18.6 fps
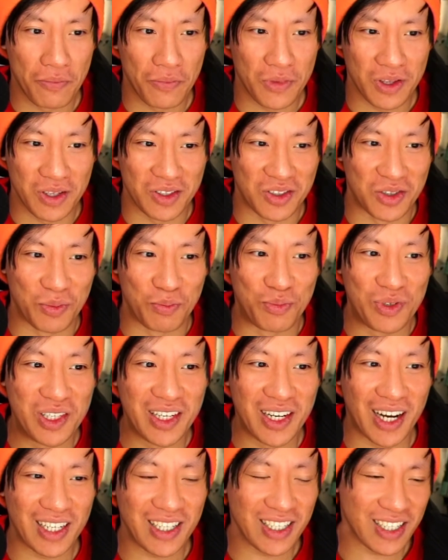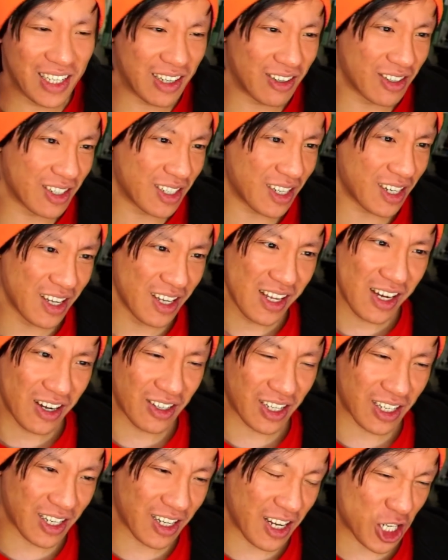diese bienenartigen Dinger. Und dann, und
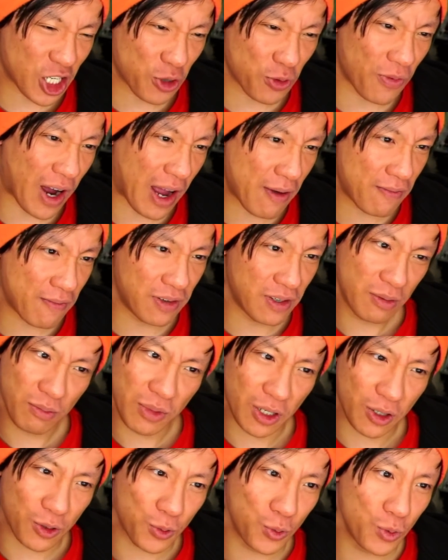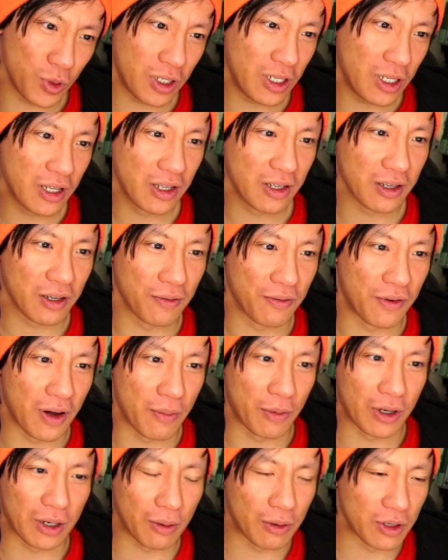dann der Schweif hinten mit der Kugel gefällt
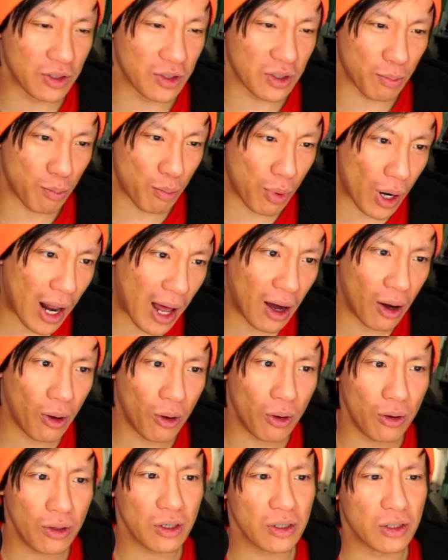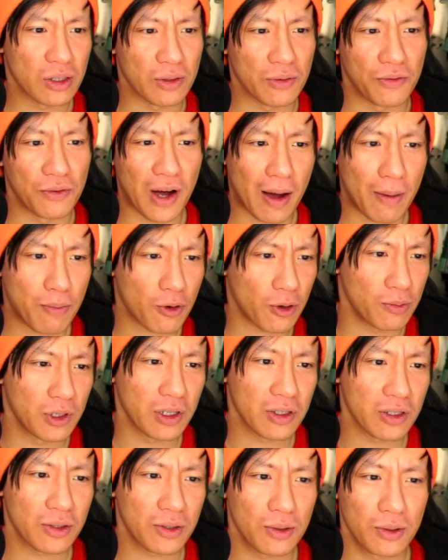mir. Und das ist blau. Die
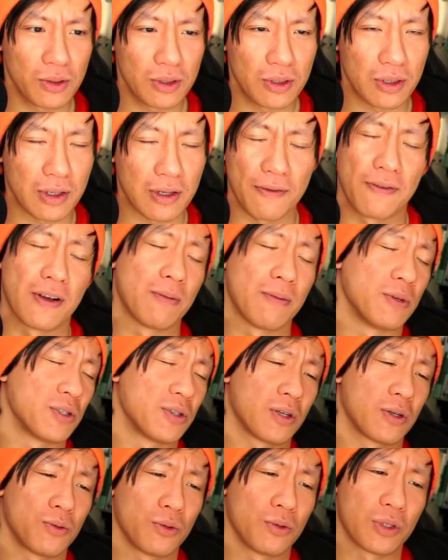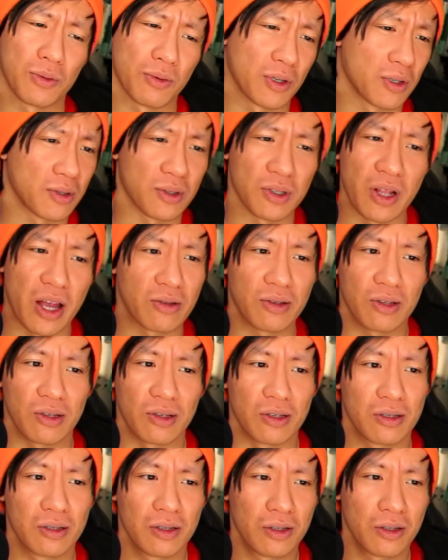Farbkombination gefällt mir sehr gut. Deswegen ist es ein
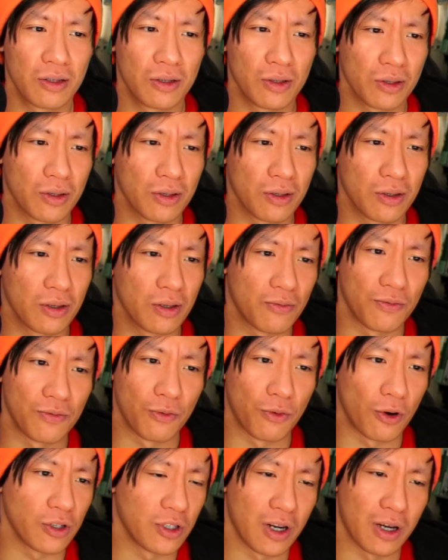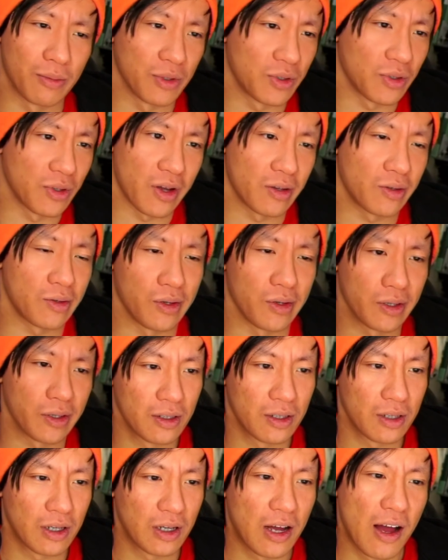S-Tier. Voltilam ist ein S-Tier.
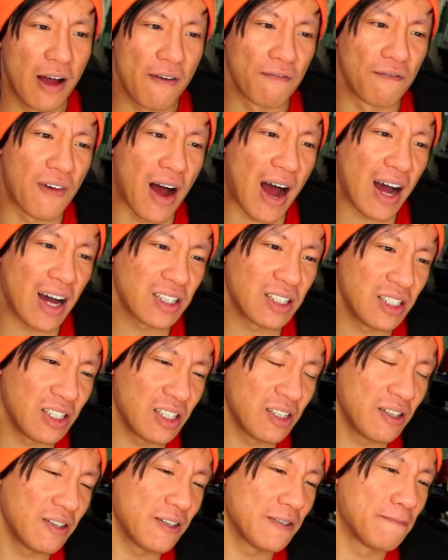Vati